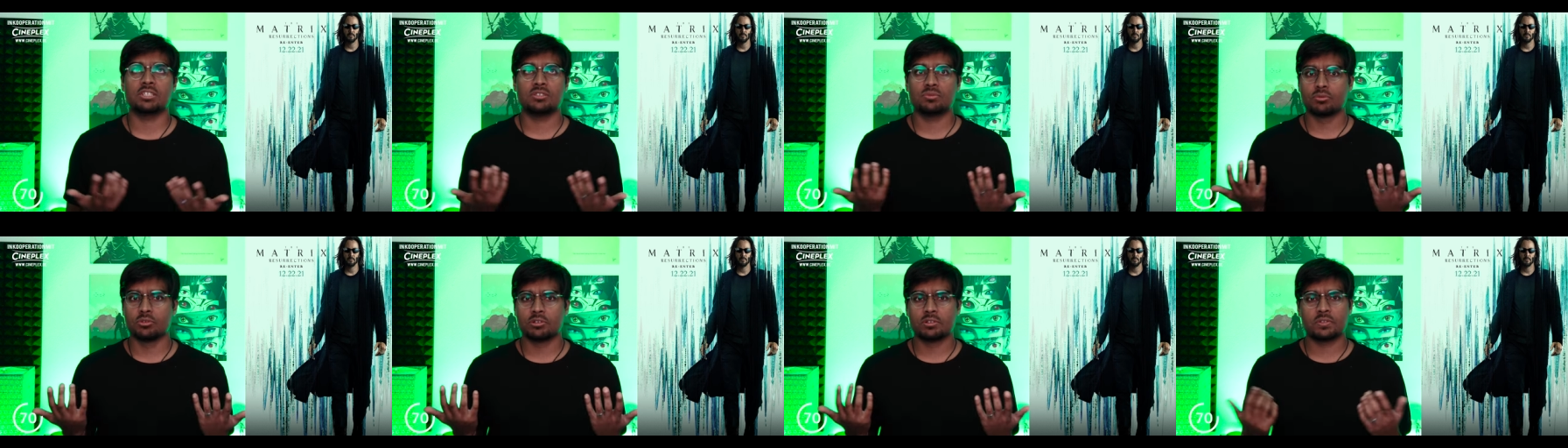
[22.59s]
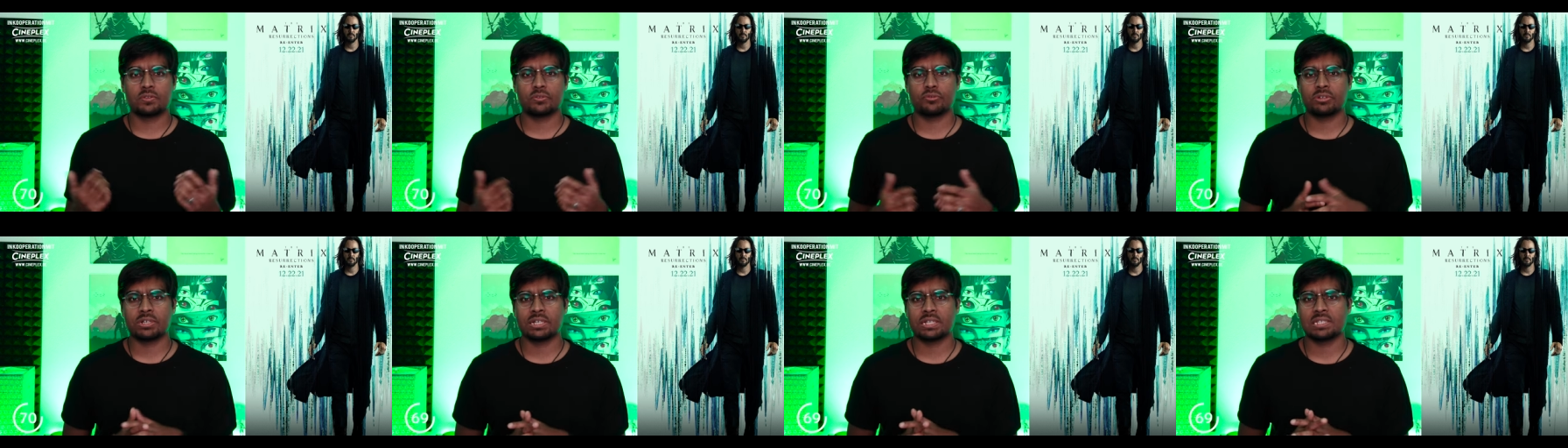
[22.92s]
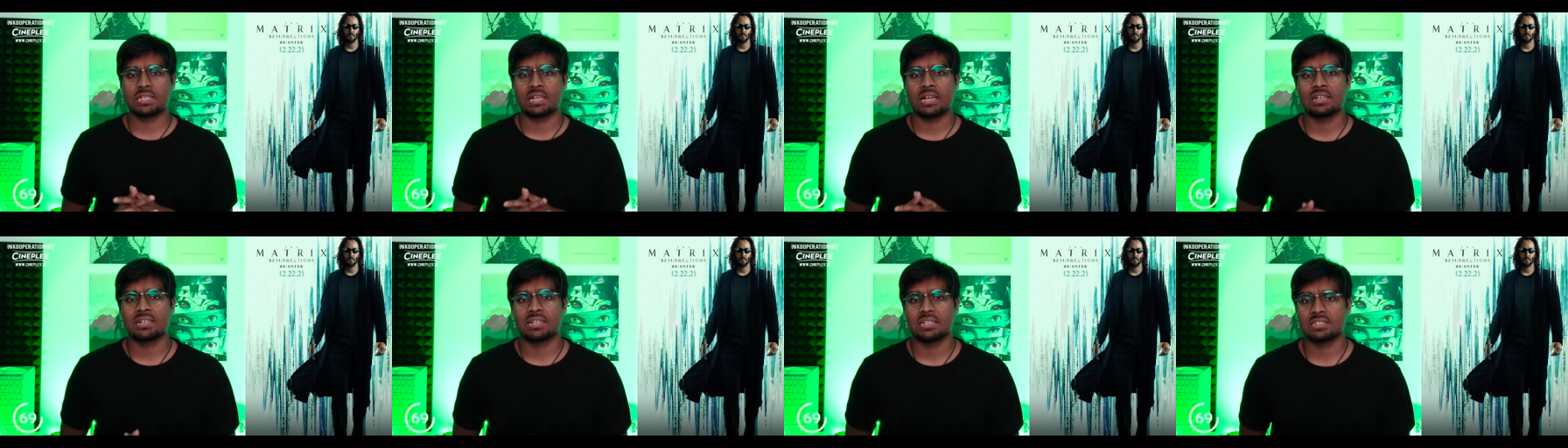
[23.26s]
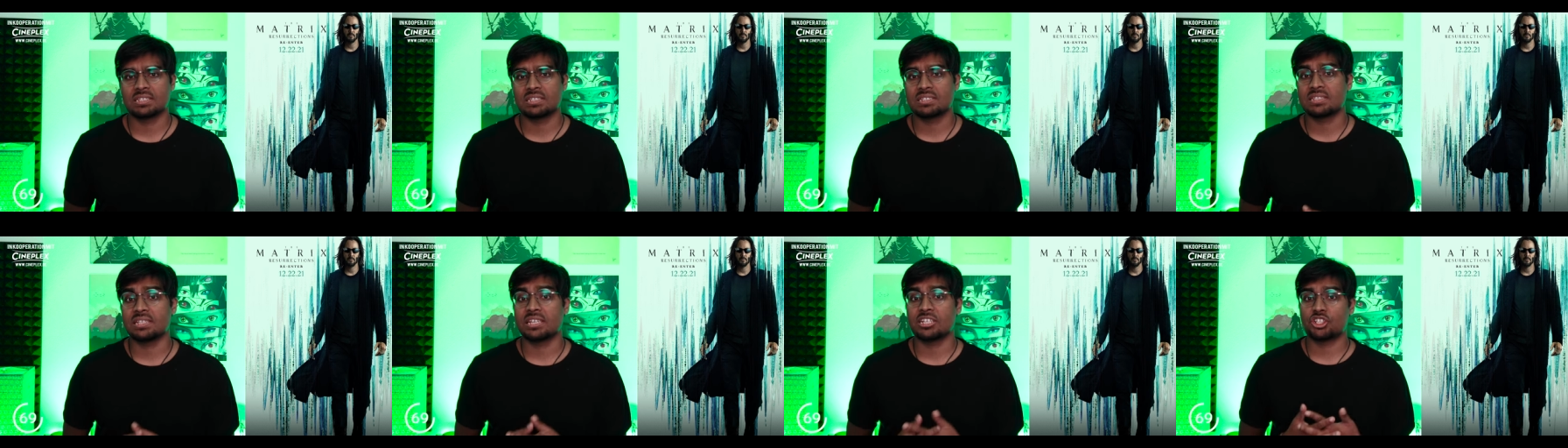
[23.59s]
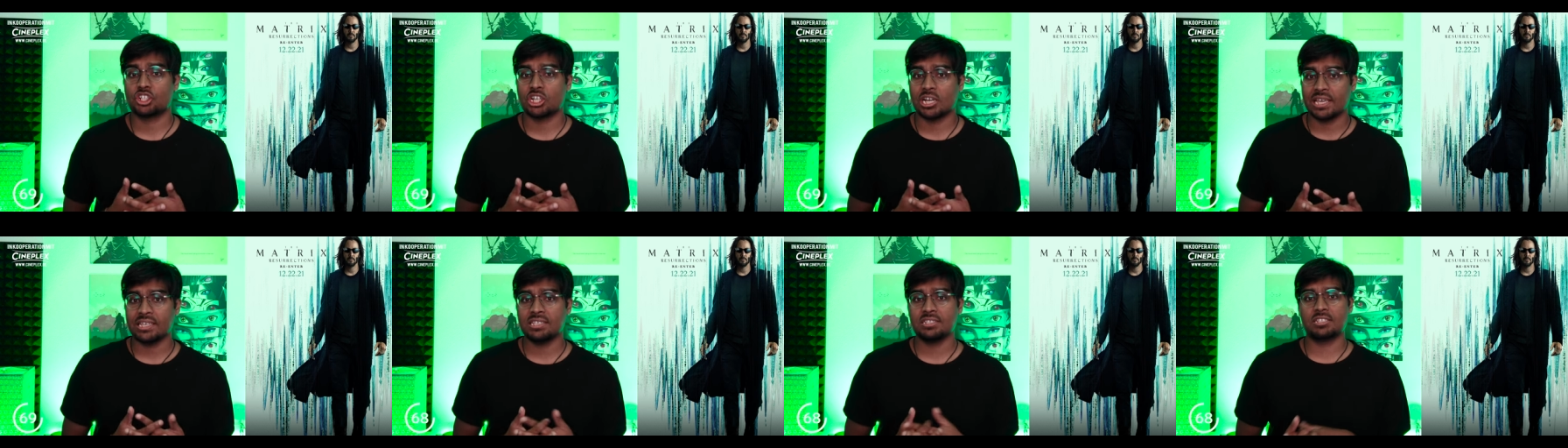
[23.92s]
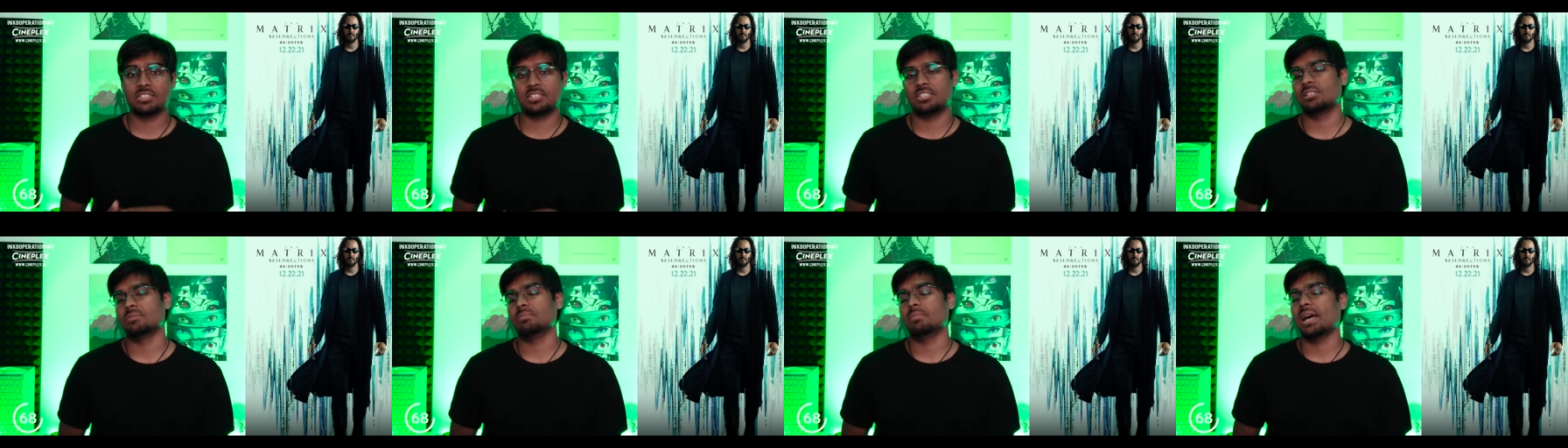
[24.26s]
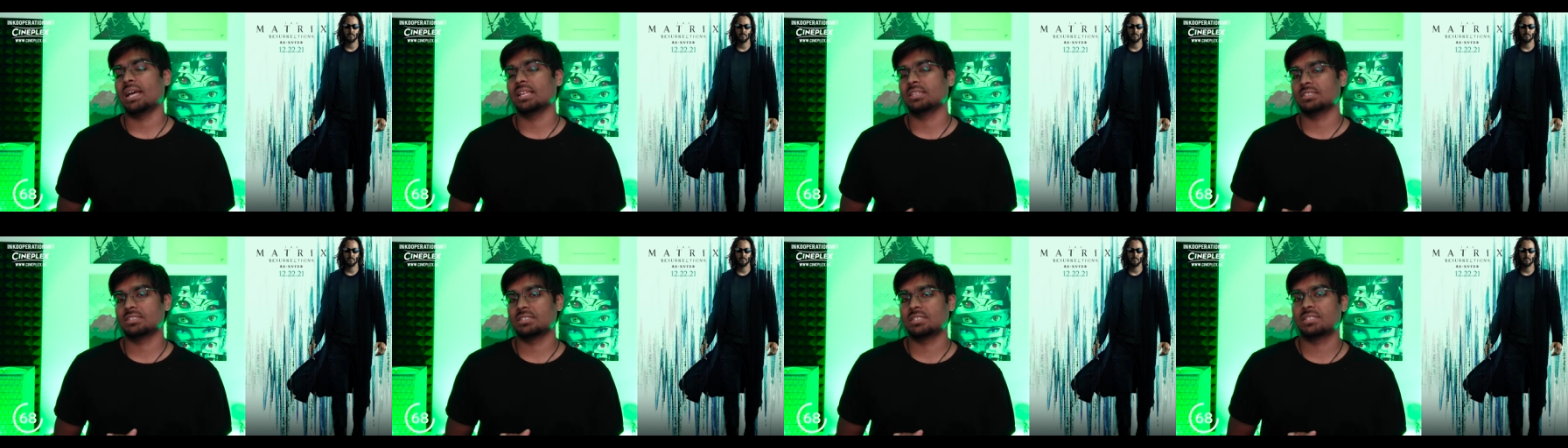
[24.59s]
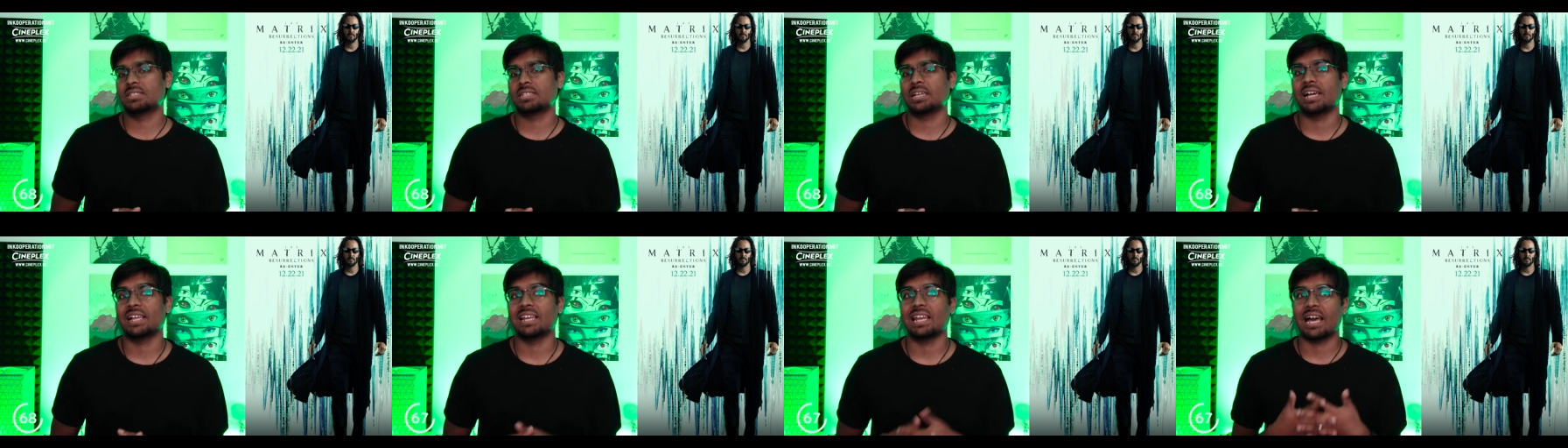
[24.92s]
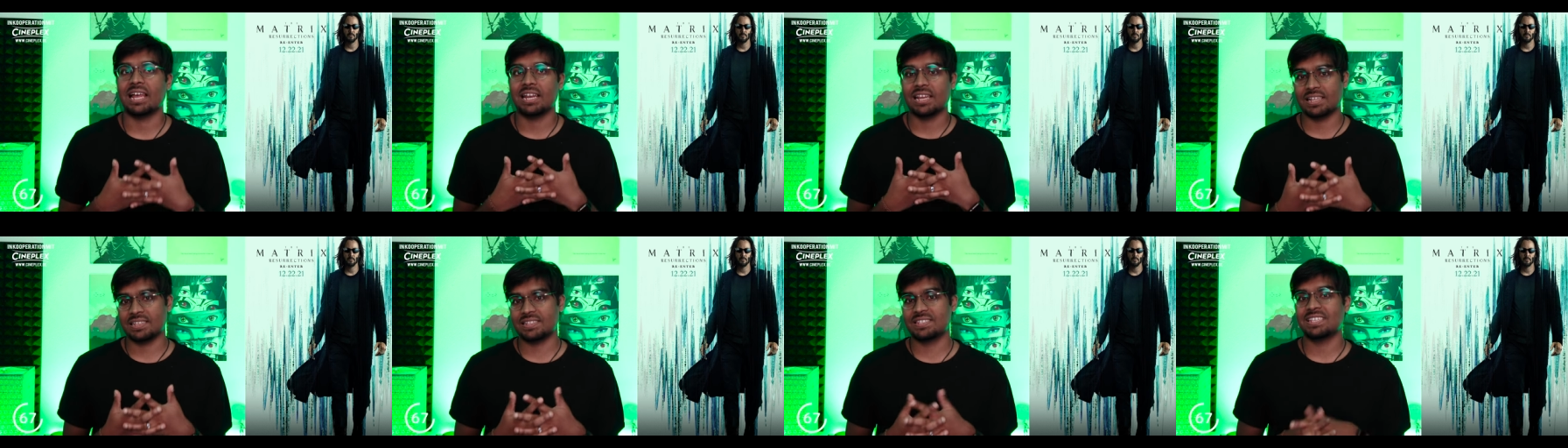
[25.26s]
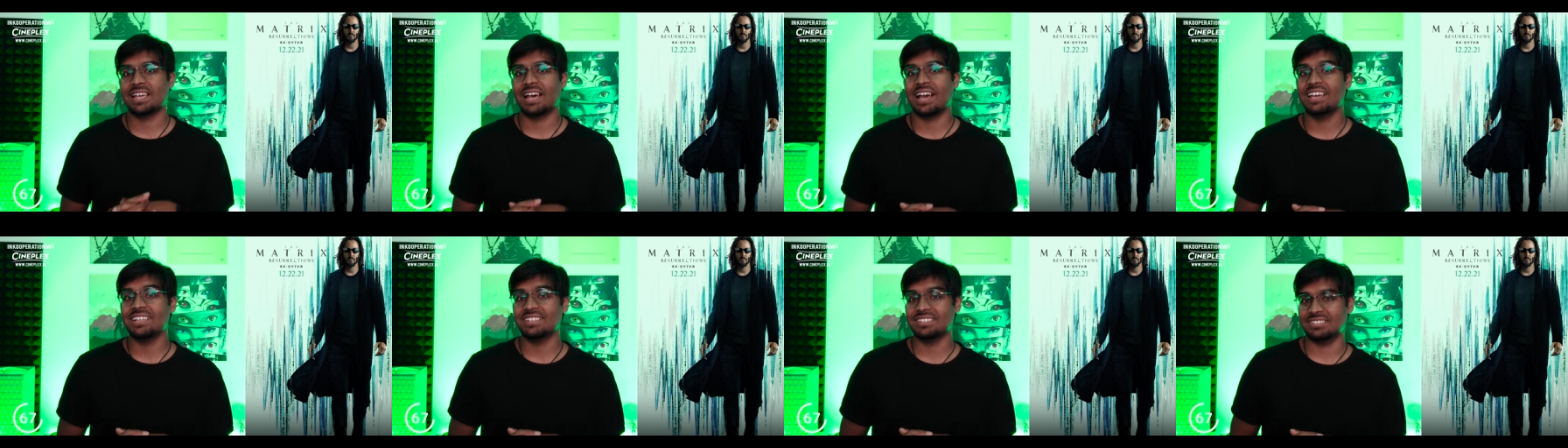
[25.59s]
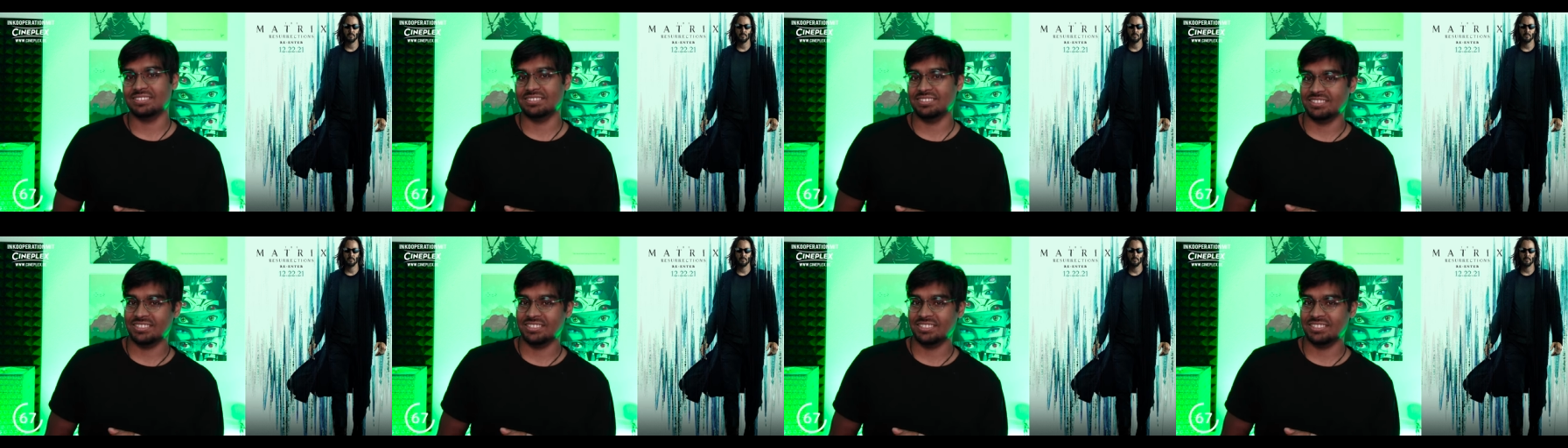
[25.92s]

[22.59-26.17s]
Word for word: Ich würde sogar sagen, dass es der schlechteste Matrix-Teil aller Zeiten